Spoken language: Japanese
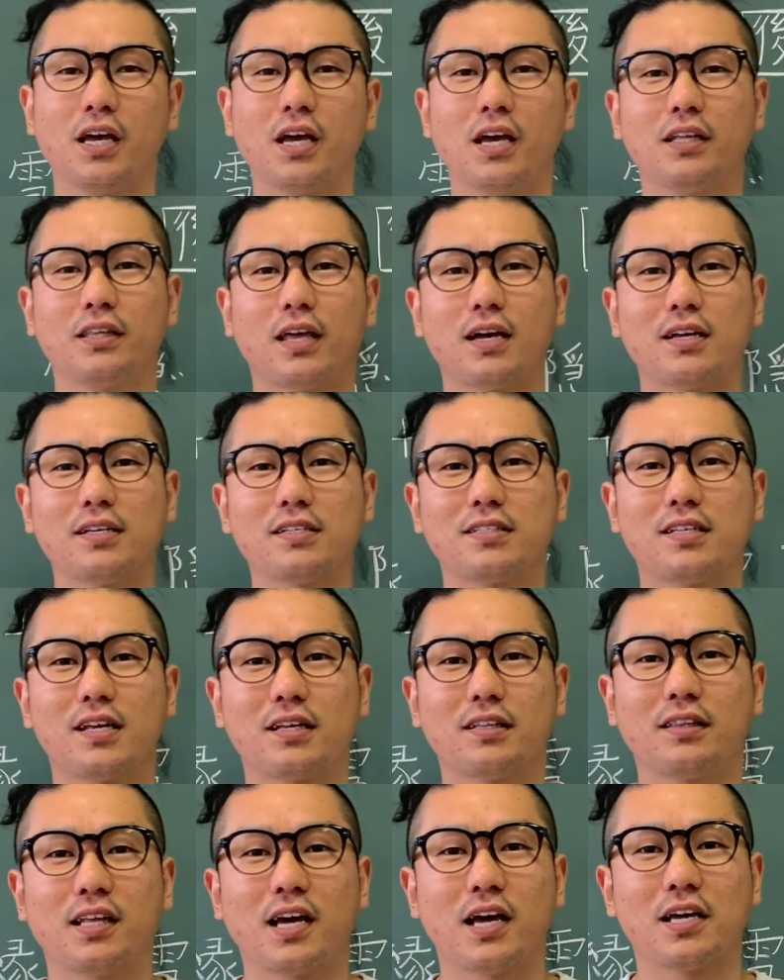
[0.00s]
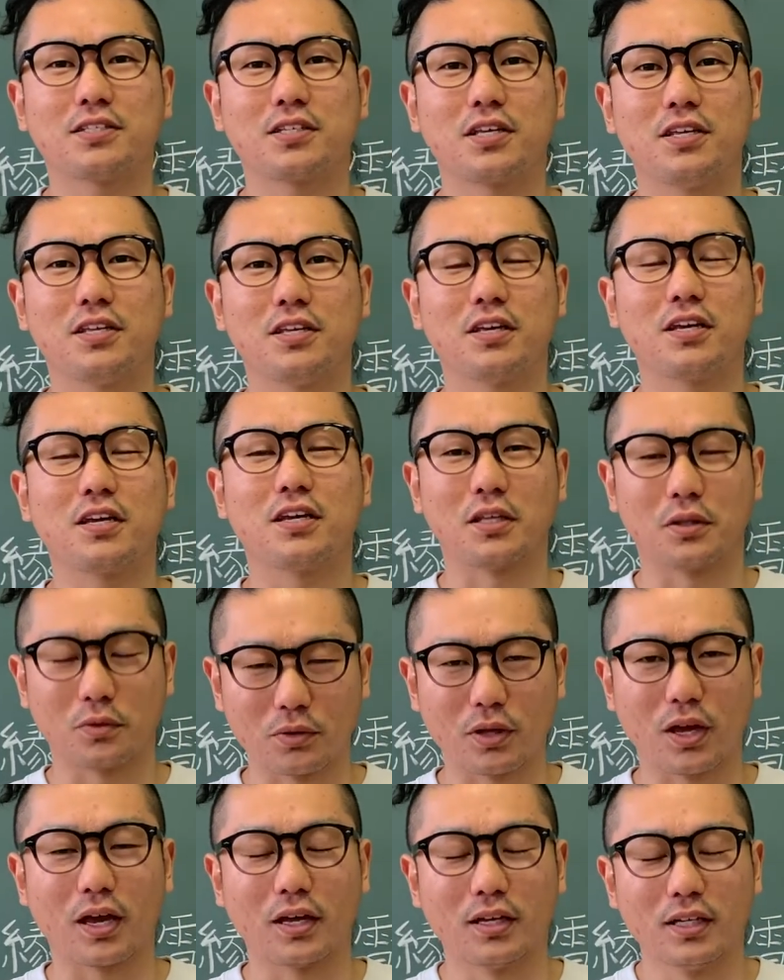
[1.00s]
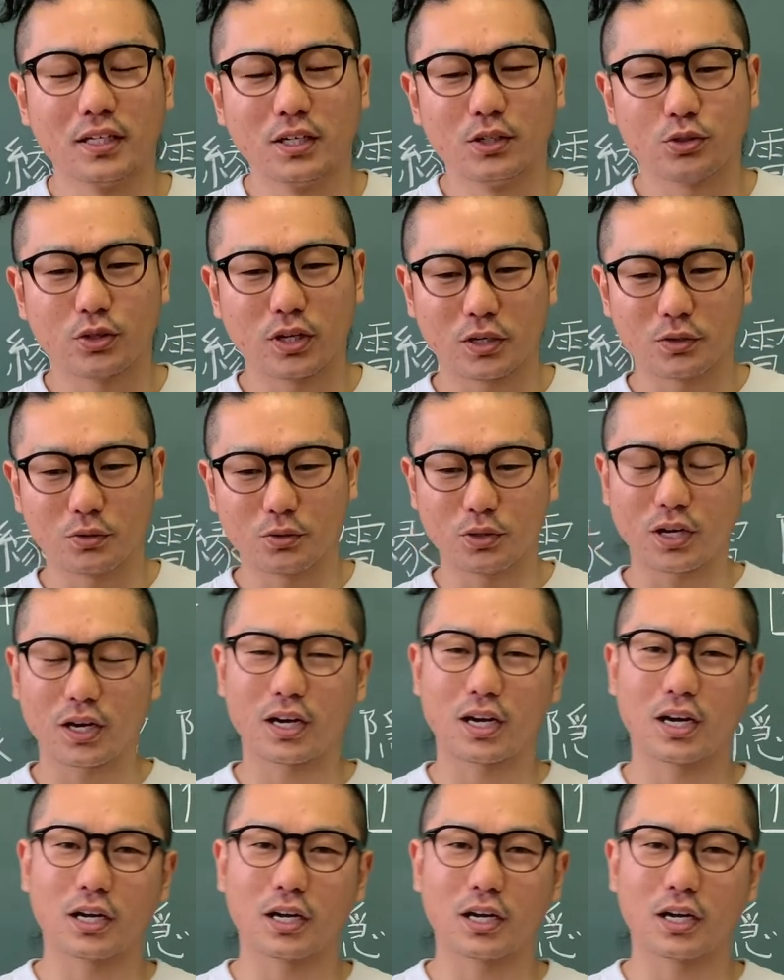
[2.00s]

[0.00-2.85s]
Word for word: 炭酸大好き人間なので、あのだからあ